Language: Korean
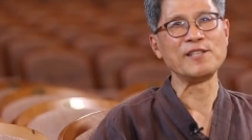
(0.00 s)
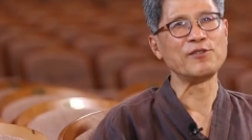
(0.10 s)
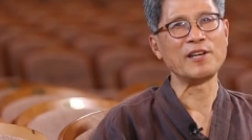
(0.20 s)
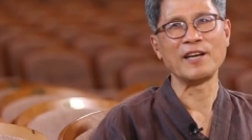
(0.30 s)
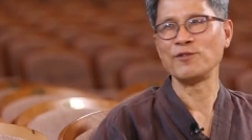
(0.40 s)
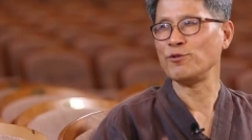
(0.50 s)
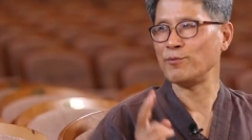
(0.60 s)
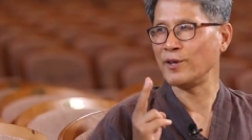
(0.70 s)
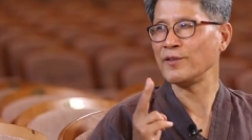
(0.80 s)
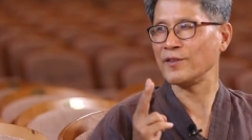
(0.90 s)
일주일에 한 두
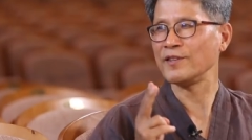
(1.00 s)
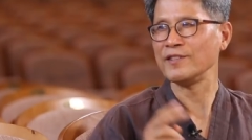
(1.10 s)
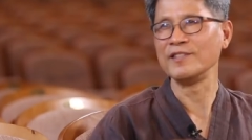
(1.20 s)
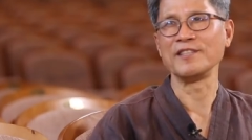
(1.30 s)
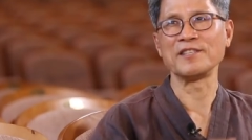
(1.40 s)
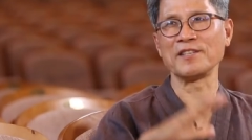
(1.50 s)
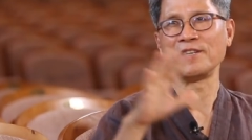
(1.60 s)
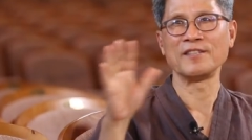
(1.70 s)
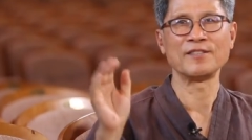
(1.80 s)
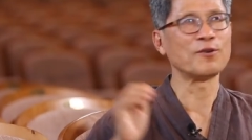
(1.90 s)
번
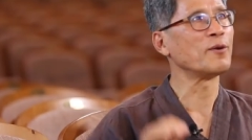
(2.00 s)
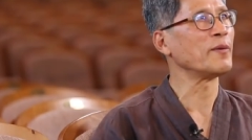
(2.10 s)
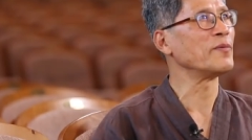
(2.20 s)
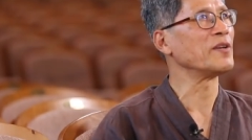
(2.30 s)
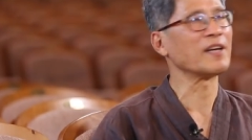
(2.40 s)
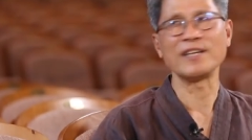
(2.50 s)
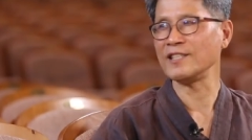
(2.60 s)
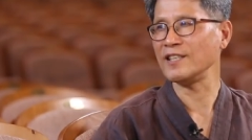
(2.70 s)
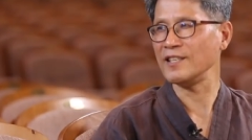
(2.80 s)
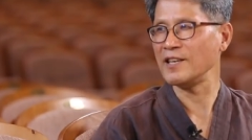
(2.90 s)
여기서 천오백 명이
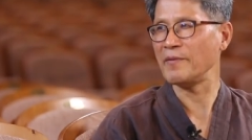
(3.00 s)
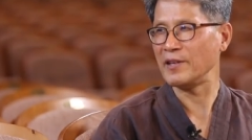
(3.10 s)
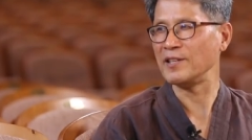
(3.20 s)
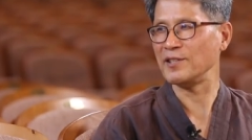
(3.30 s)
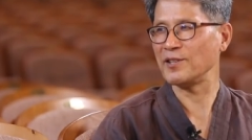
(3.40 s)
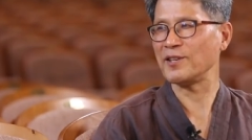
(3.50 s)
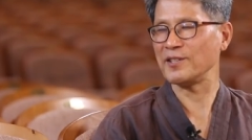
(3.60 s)
같이 예배드리죠.